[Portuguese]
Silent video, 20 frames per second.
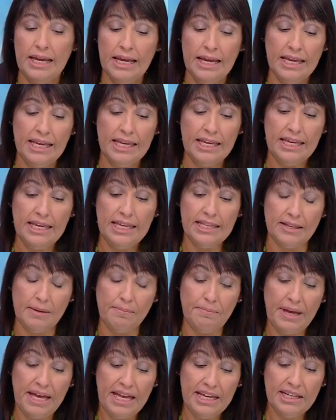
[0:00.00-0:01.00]
e
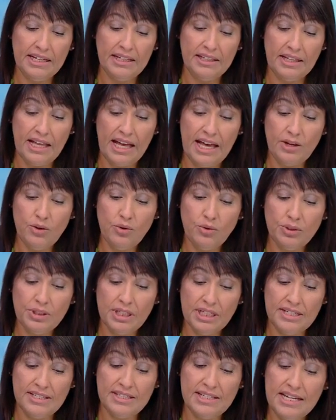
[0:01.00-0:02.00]
também, claro,
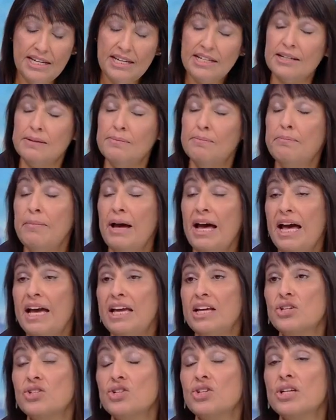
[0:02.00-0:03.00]
trazer
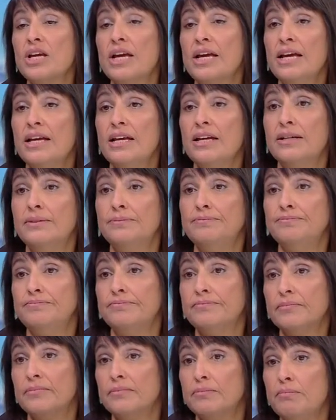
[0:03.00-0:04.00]
mais eh,
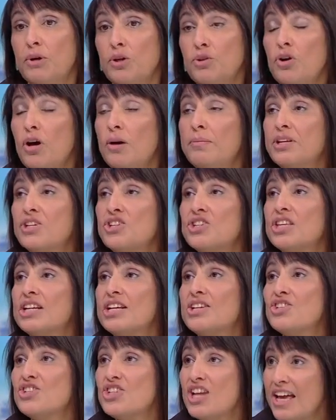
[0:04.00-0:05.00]
mão de obra
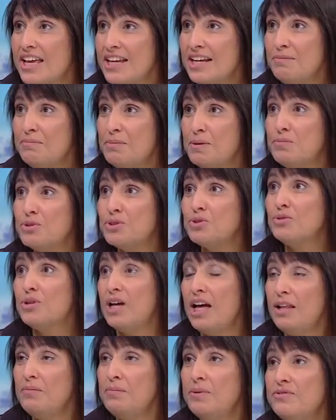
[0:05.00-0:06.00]
estrangeira para
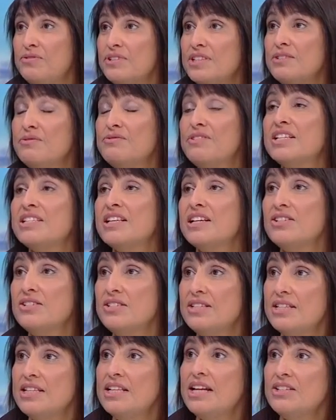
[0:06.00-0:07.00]
Portugal para fazer face às
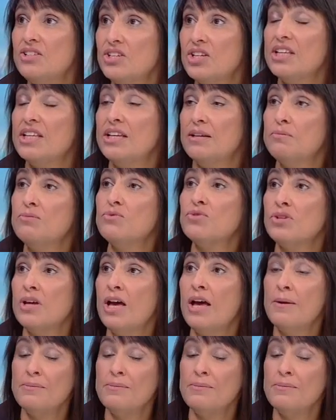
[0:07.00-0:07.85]
necessidades que temos.